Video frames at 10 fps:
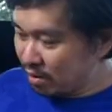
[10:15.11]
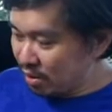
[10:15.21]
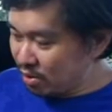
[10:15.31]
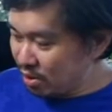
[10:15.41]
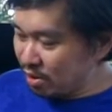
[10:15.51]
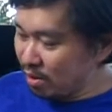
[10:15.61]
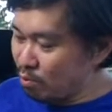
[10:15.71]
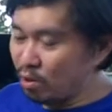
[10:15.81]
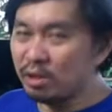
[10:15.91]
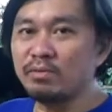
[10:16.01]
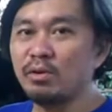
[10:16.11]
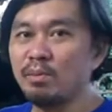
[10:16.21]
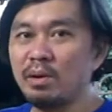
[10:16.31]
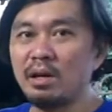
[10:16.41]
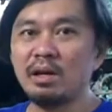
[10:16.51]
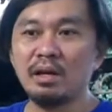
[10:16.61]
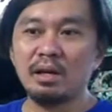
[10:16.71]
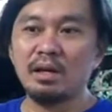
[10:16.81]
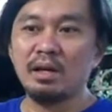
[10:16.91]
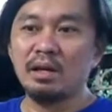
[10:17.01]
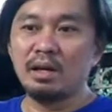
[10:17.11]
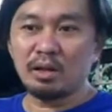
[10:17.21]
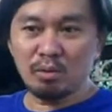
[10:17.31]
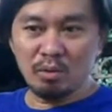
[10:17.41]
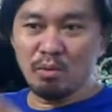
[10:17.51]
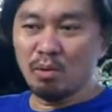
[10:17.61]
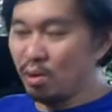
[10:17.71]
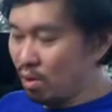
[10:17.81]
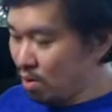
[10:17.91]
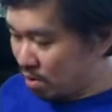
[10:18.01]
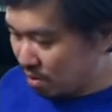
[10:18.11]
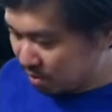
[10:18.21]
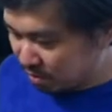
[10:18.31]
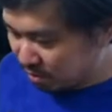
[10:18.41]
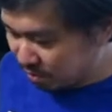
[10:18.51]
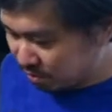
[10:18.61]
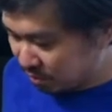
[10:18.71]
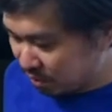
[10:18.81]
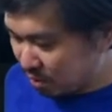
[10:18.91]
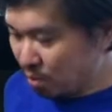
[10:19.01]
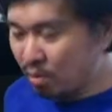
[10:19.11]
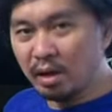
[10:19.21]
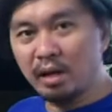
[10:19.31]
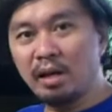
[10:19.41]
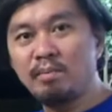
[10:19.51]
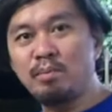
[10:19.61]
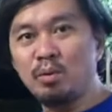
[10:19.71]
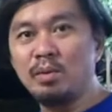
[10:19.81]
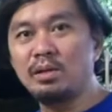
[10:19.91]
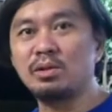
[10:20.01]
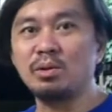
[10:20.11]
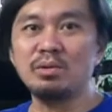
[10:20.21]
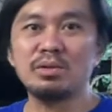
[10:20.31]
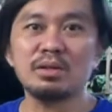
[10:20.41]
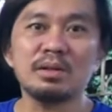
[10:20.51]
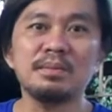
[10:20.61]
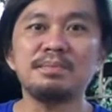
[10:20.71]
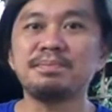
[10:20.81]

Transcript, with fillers: The system works for me. Katungol, o kaning two stones.